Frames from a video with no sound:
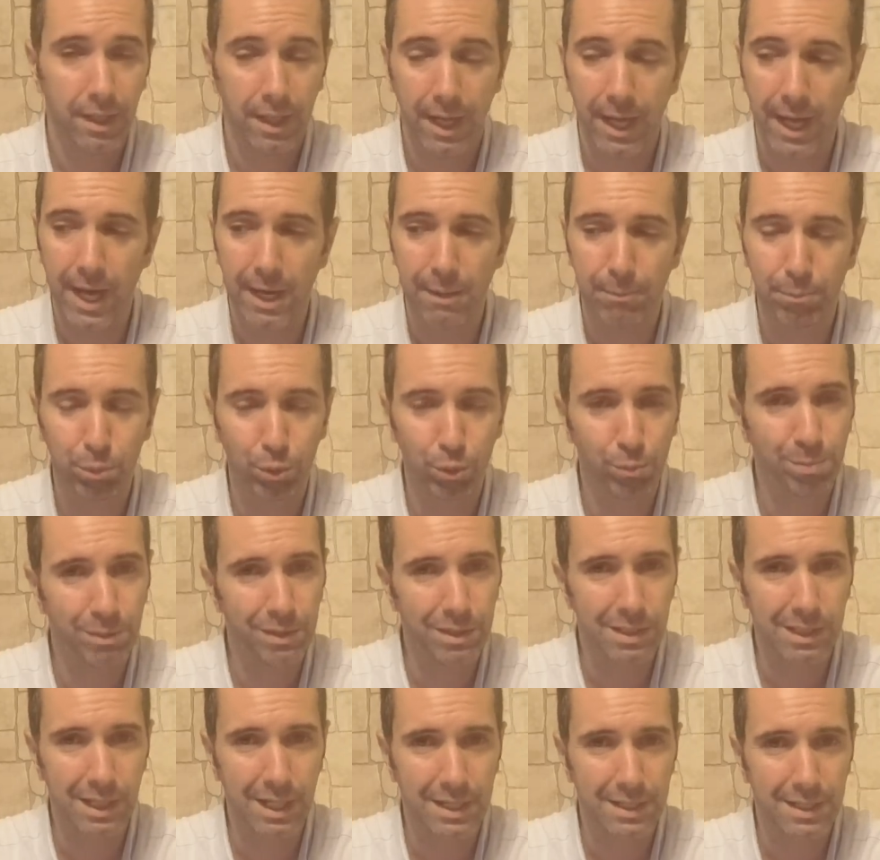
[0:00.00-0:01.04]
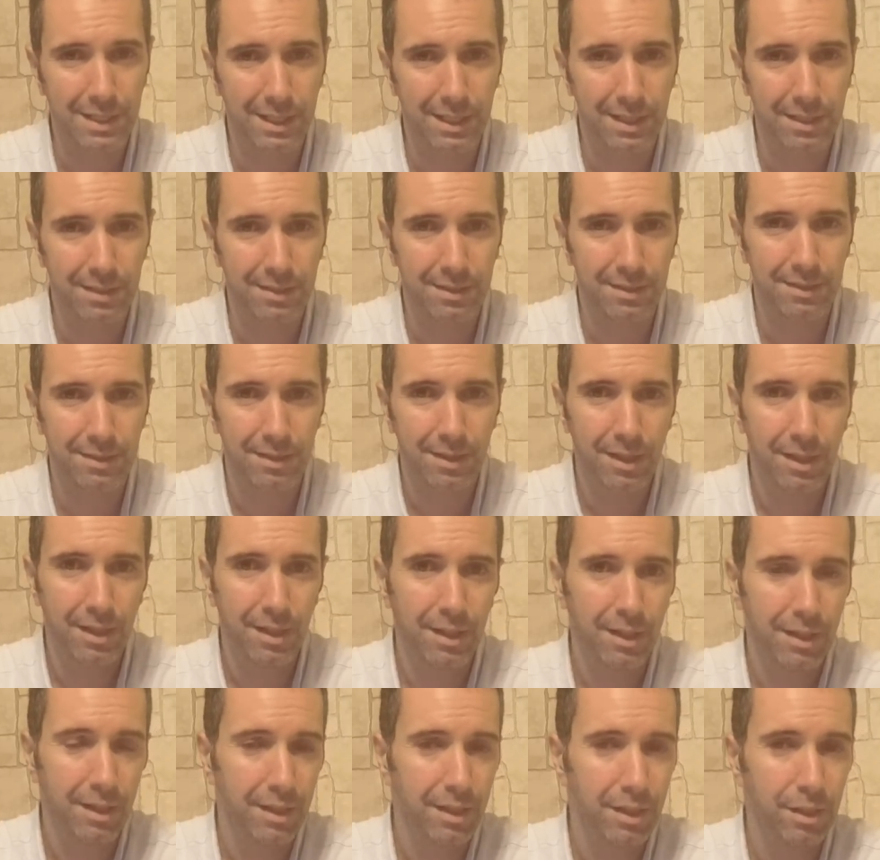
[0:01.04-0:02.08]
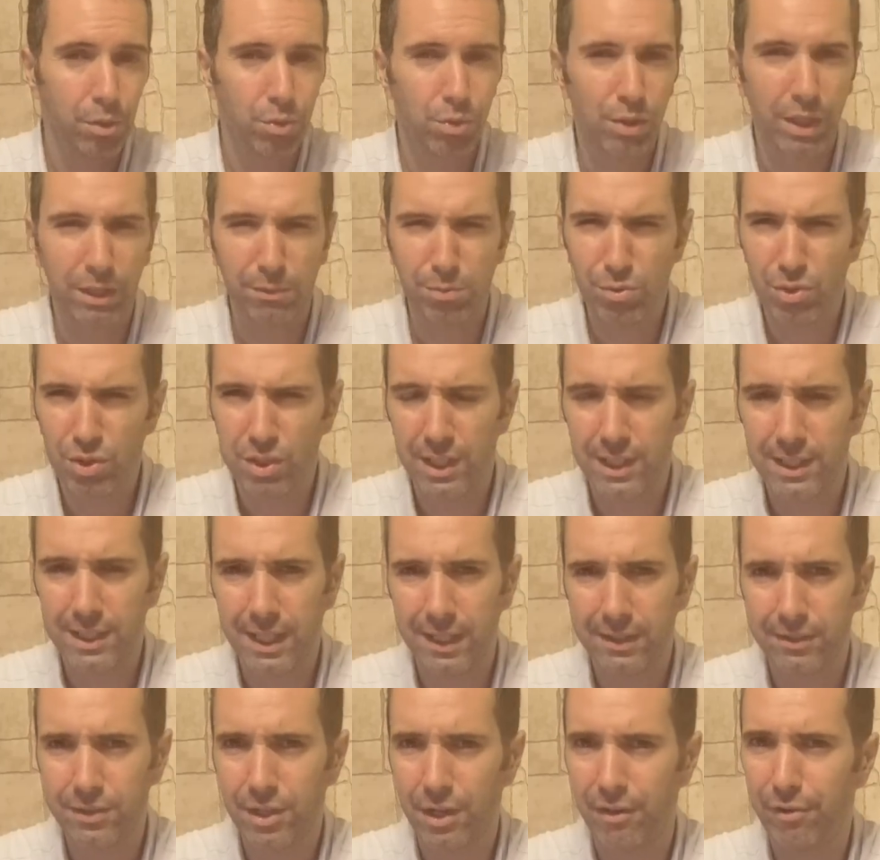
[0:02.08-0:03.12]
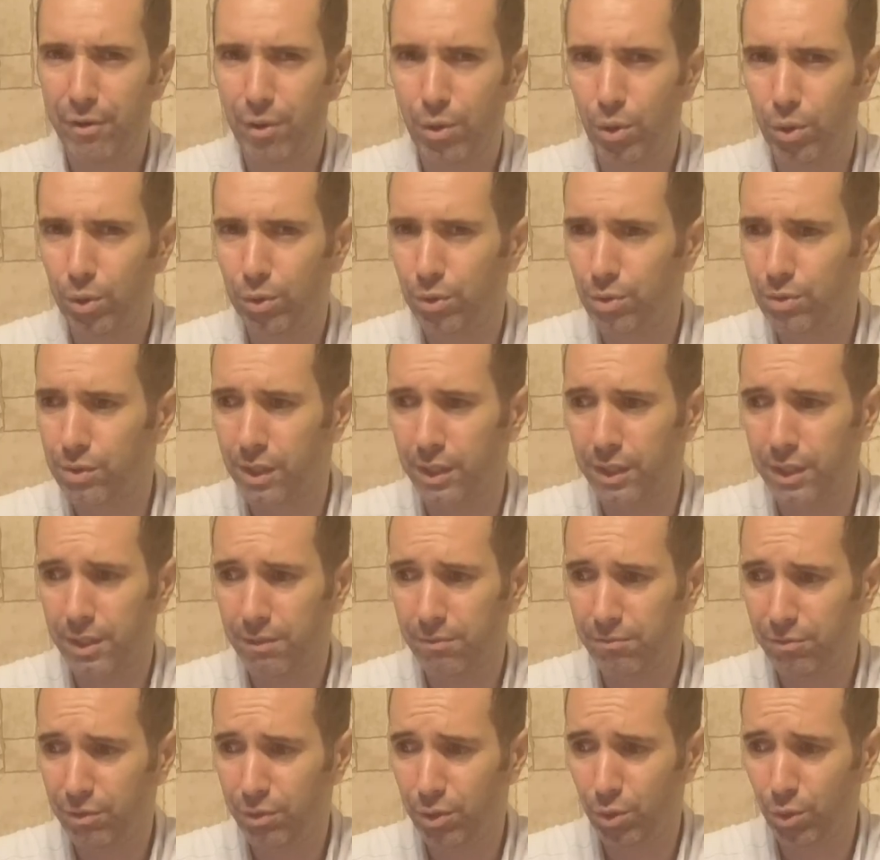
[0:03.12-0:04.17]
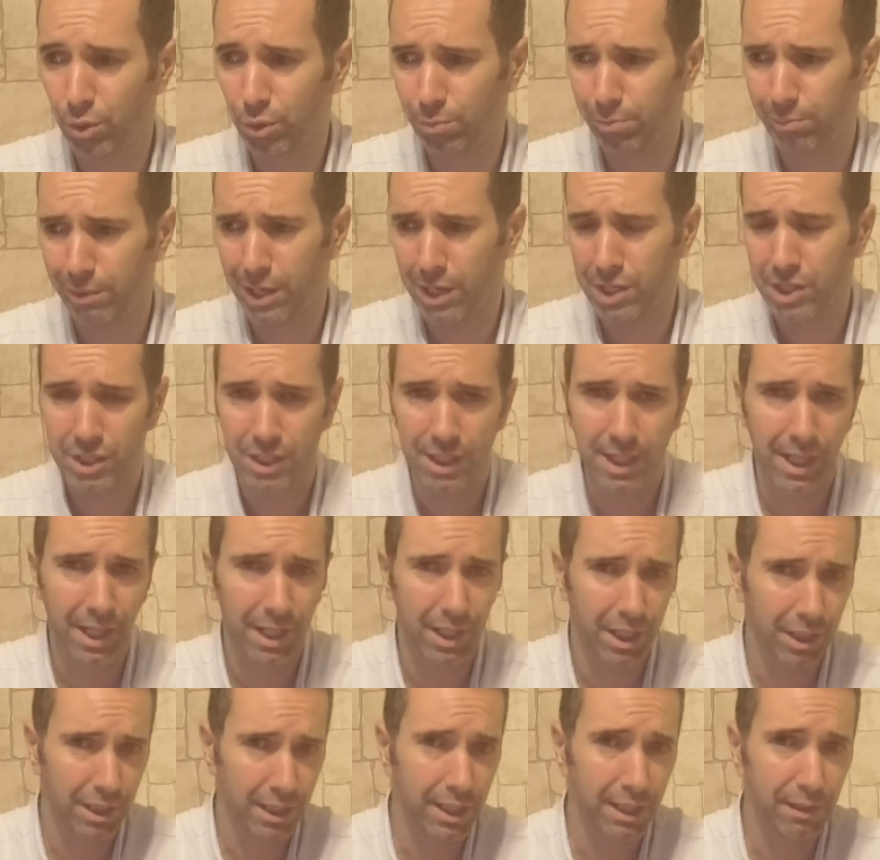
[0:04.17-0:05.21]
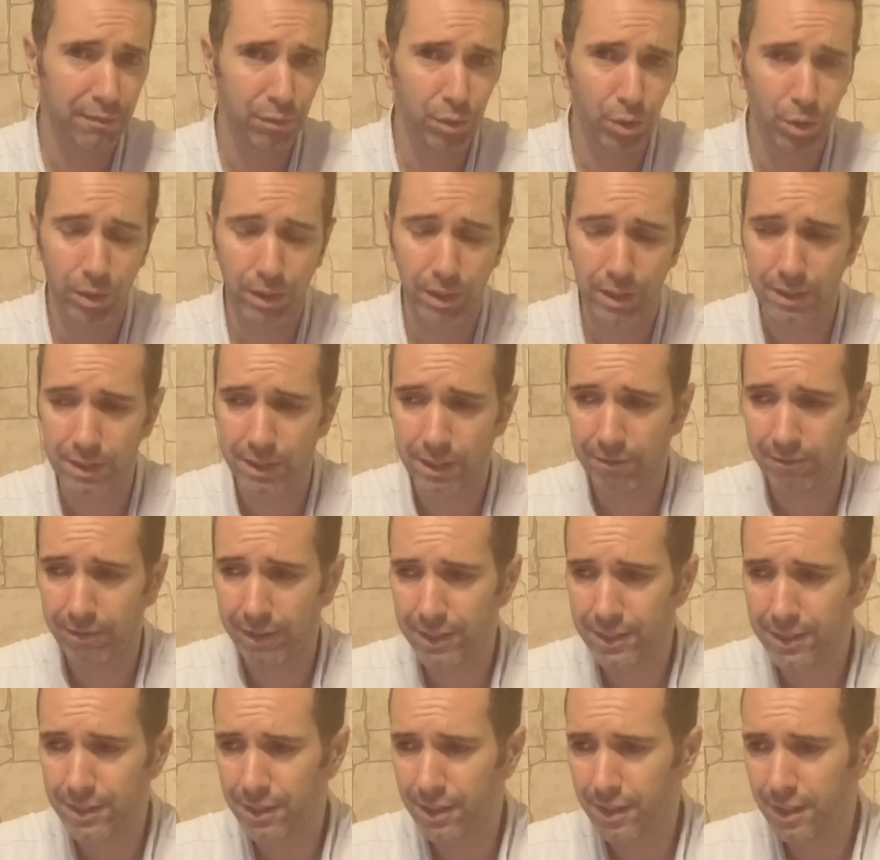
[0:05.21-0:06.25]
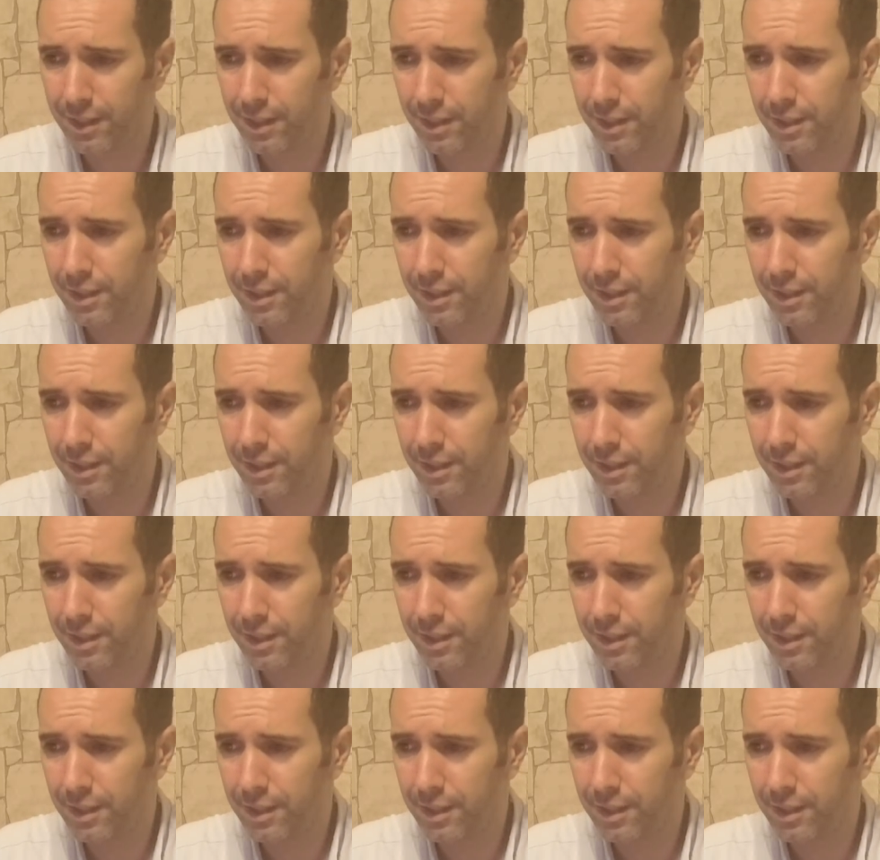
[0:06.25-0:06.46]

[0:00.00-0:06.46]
Eğer bulup izlerseniz 160 ile giden Travego'ydu sanırım videonun başlığı. Kanalın ilk videolarında var.